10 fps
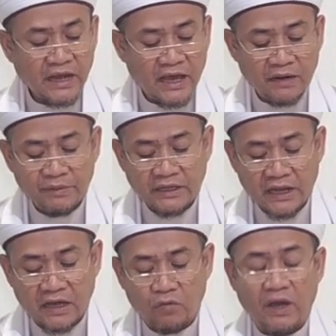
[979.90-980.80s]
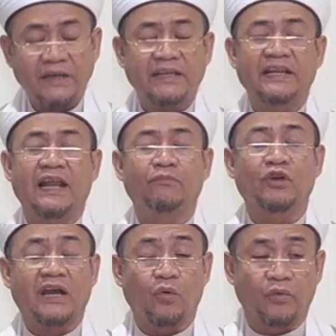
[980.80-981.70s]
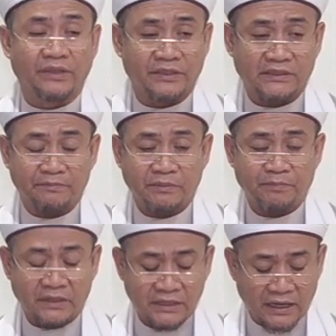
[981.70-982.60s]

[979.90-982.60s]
Rahasia, cahaya itu matoyal kulub.